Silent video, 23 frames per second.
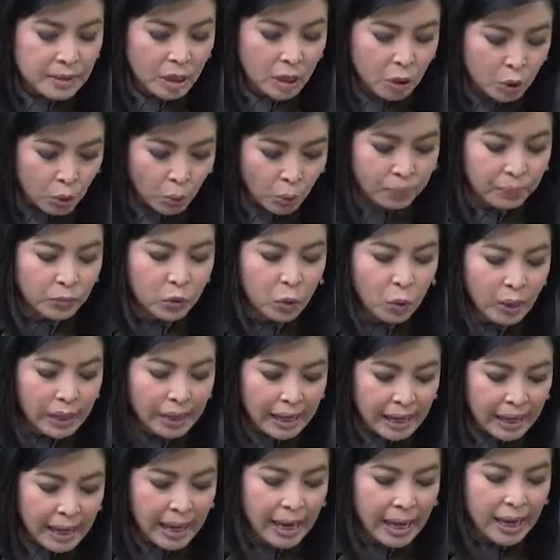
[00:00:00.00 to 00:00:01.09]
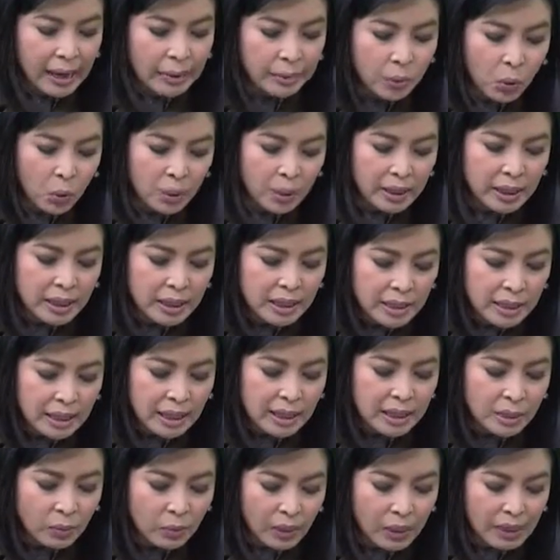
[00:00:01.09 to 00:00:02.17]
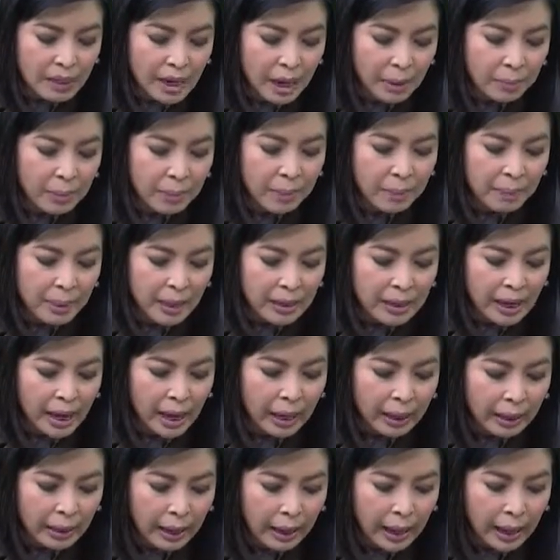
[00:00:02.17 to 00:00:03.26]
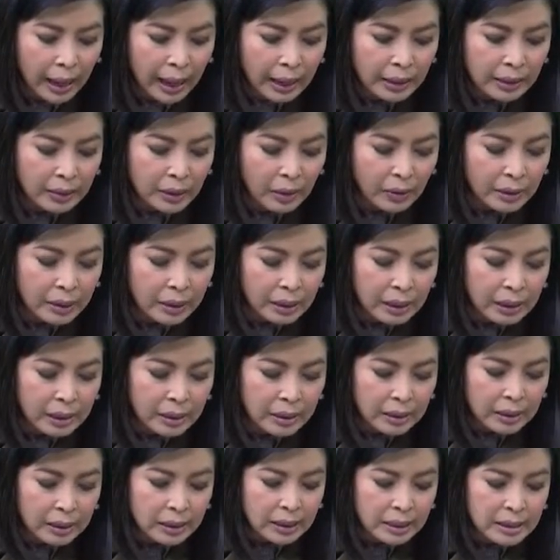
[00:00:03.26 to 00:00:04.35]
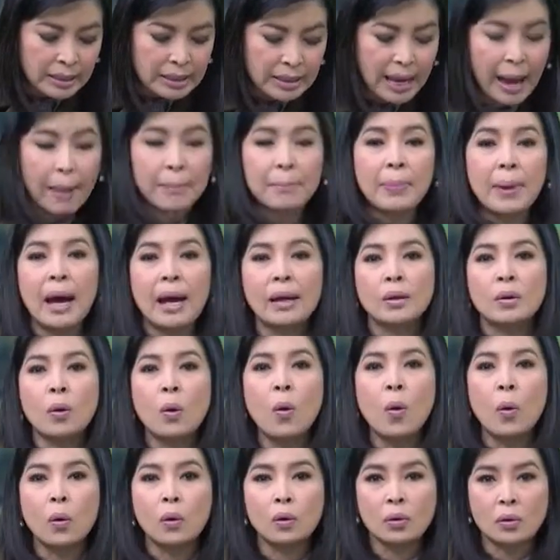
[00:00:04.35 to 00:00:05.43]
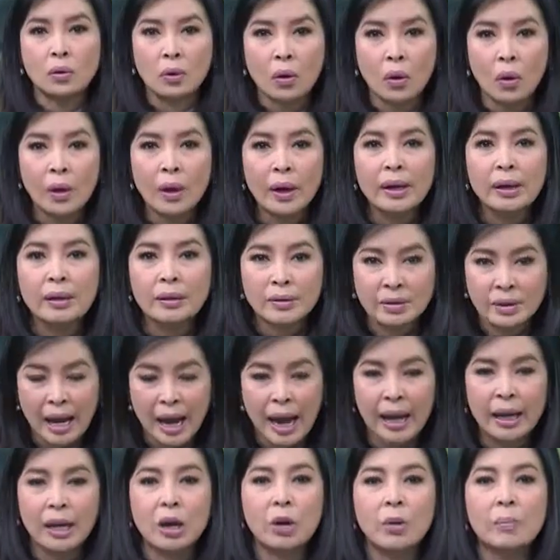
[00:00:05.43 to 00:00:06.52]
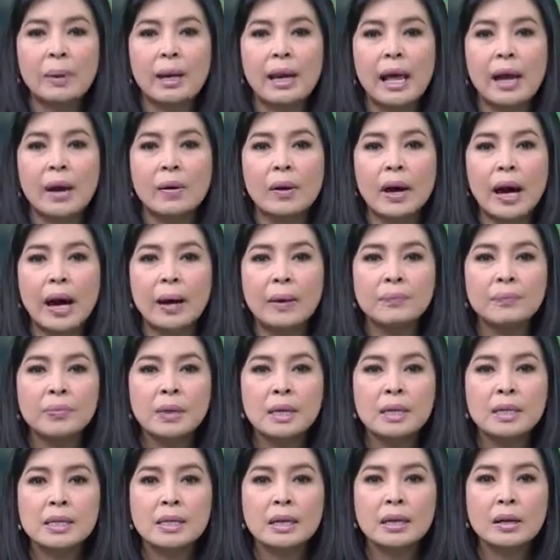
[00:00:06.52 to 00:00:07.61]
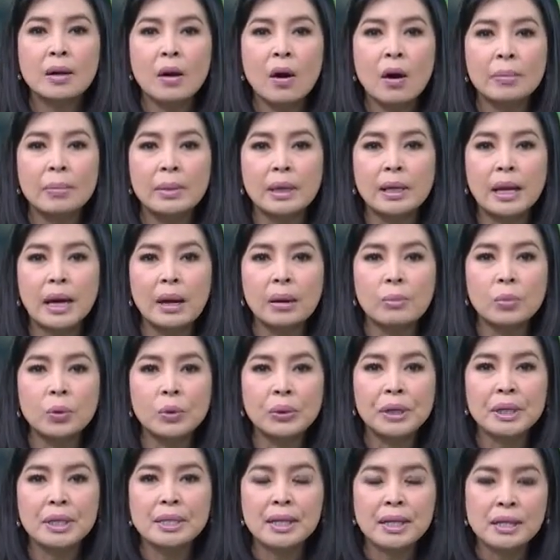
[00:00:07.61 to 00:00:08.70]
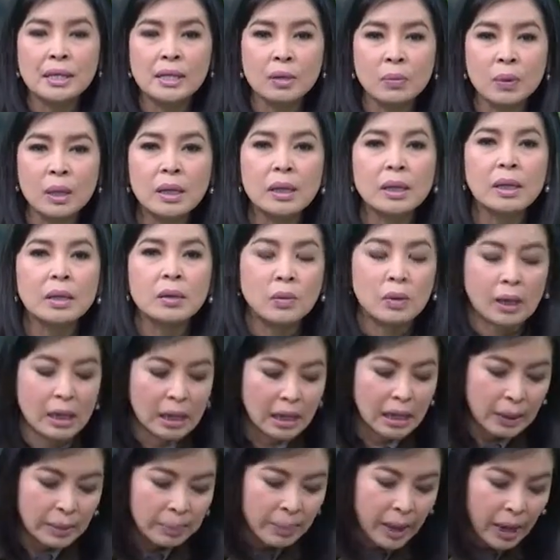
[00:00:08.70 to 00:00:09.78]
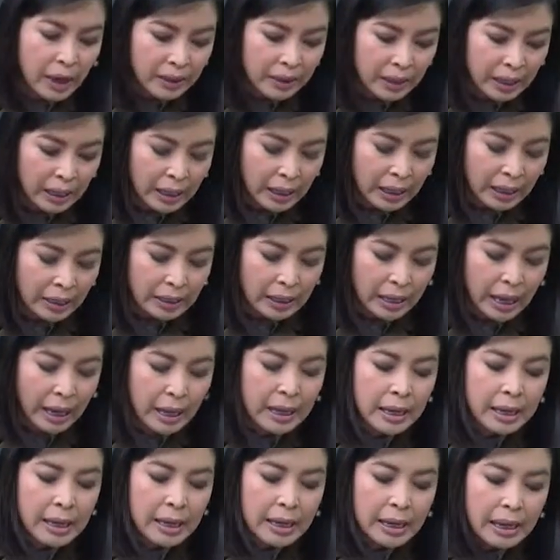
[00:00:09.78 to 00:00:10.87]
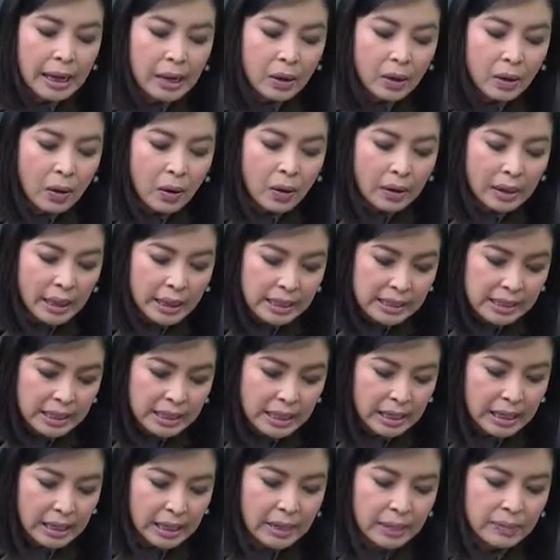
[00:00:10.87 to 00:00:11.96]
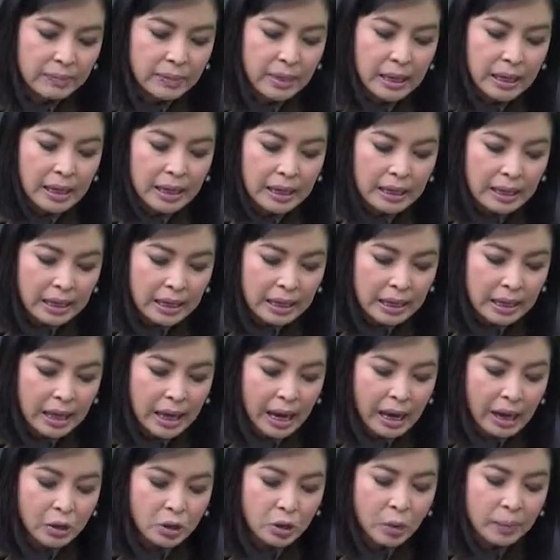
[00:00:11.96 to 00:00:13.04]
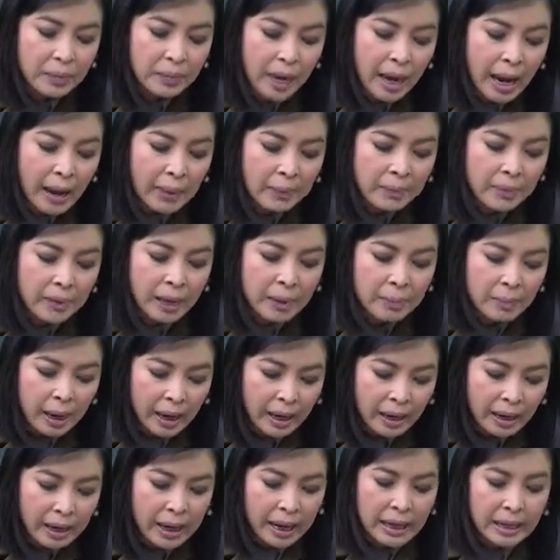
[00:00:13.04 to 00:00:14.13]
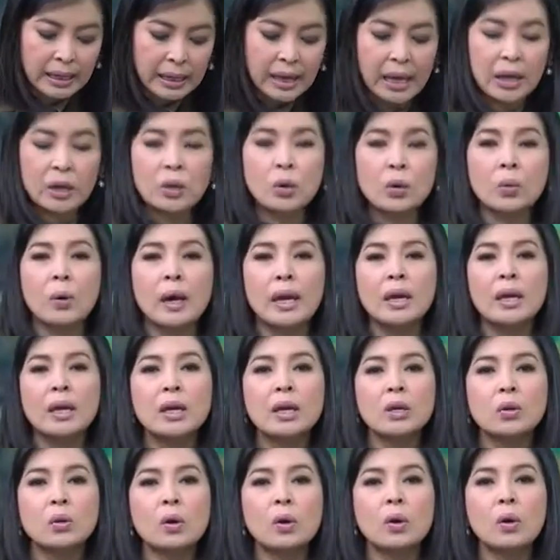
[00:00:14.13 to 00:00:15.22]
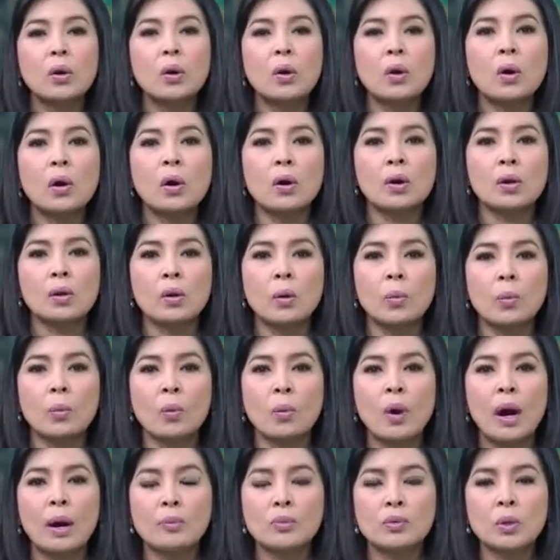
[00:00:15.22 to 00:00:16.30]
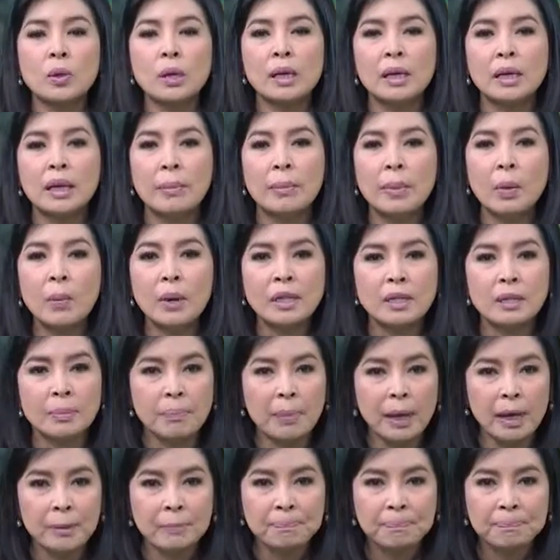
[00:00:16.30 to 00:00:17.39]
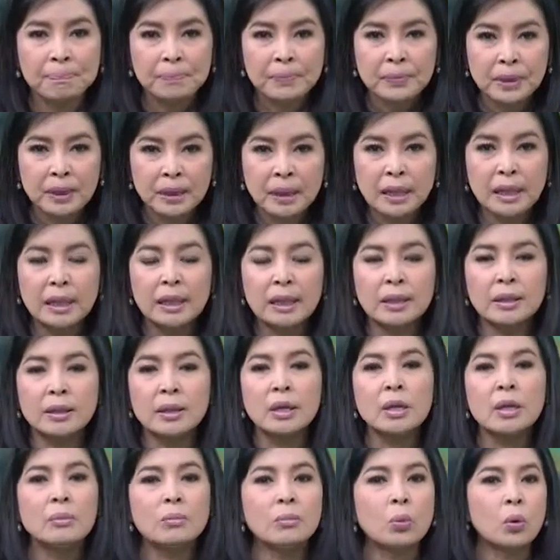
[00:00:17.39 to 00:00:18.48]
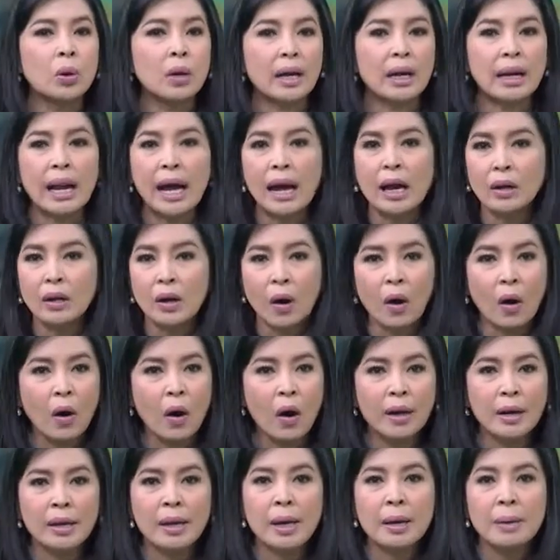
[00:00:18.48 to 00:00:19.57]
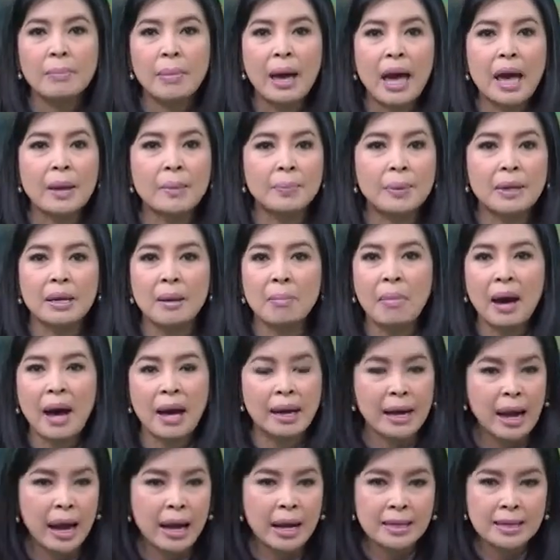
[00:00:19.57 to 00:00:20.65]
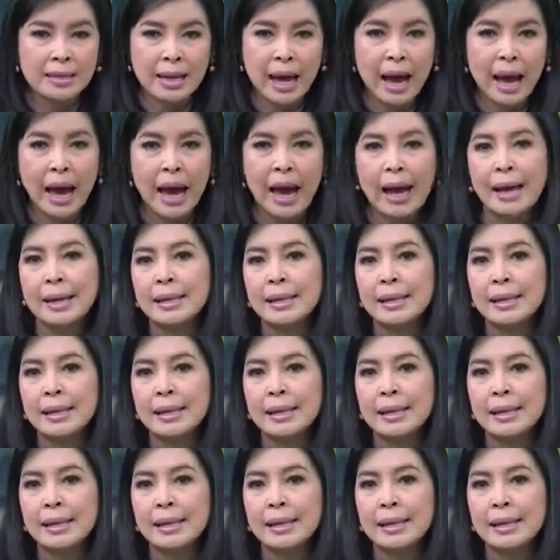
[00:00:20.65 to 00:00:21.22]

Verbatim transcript: สรุปตัวเลขผู้ที่เสียชีวิตอย่างไม่เป็นทางการ ตอนนี้เกิน 3,600 รายเข้าไปแล้วค่ะ ซึ่งก็มีทั้งผู้ที่เสียชีวิตที่อยู่ในเนปาลเองนะคะแล้วก็ในจีน ในอินเดีย รวมทั้งในบังคลาเทศด้วย ทั่วโลกก็ระดมความช่วยเหลือไม่ว่าจะเป็นเงิน บุคลากร แพทย์พยาบาลอาสา